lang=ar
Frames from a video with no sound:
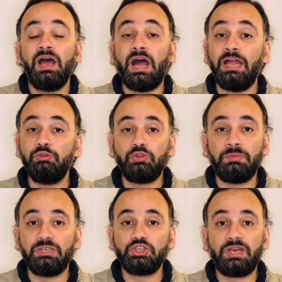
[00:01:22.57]
عنده
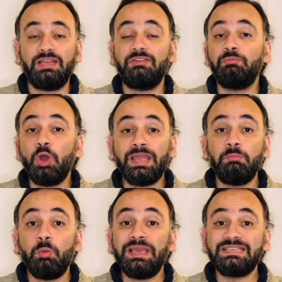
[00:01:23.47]
18 هدف مهاجم
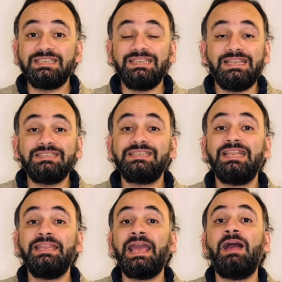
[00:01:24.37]
مميز جدا السنه
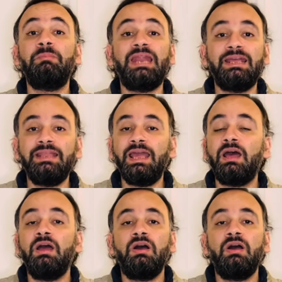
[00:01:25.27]
دي عامل اداء